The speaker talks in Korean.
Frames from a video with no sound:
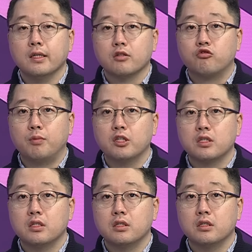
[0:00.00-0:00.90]
두
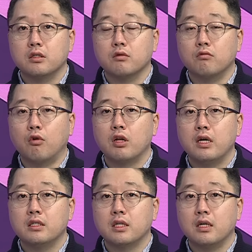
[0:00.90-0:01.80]
번째는 원래
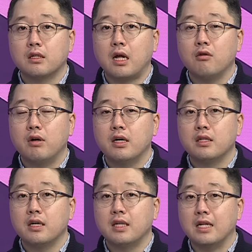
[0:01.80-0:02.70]
이제 달러화에
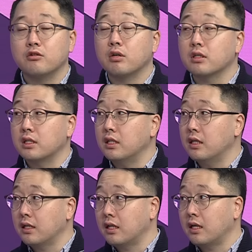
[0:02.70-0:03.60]
대한 안정화를 기대를
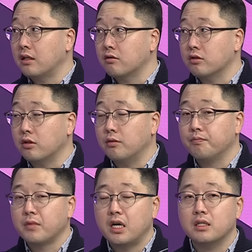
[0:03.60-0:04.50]
했다라는 거죠.
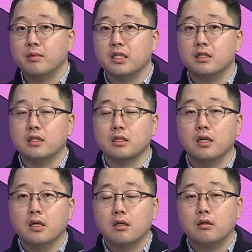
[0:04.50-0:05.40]
하지만은
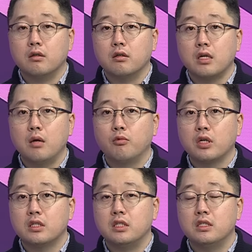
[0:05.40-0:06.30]
어,
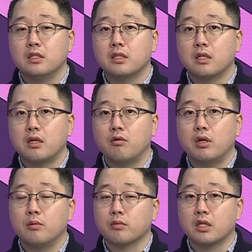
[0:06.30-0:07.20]
일본의 지진
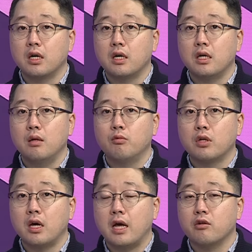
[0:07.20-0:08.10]
사태와 함께
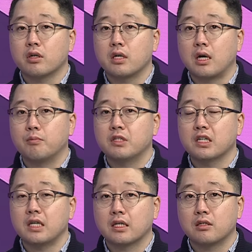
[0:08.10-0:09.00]
일본의 엔화가
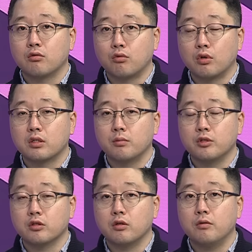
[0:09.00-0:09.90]
갑자기 약세로
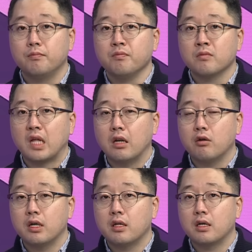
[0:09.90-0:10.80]
돌아서면서
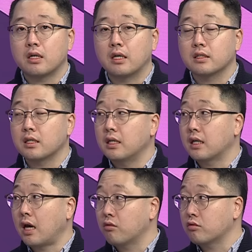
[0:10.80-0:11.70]
달러에 대한 강세가
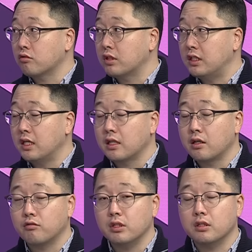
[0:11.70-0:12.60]
계속적으로
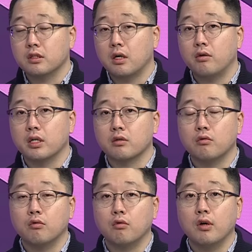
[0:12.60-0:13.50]
진행되고 있는
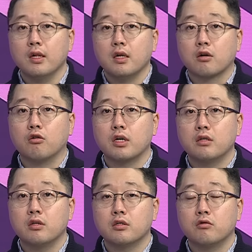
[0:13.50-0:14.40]
상황이고 거기에
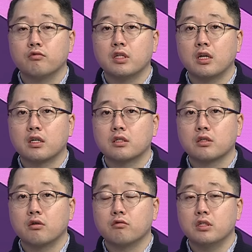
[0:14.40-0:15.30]
더해서 우리나라 같은
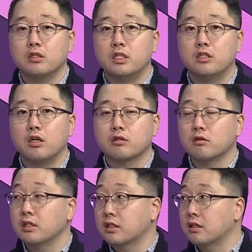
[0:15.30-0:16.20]
경우는 지정학적
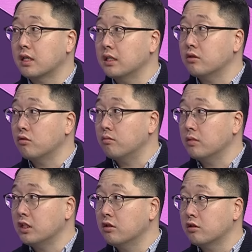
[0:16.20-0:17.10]
리스크까지 좀
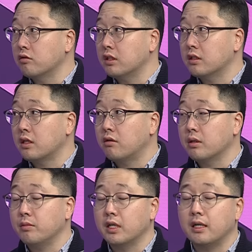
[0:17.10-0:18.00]
이어지고 네. 있는
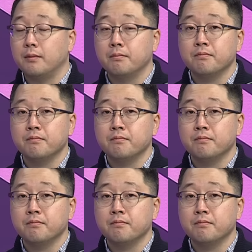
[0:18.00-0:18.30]
상황입니다.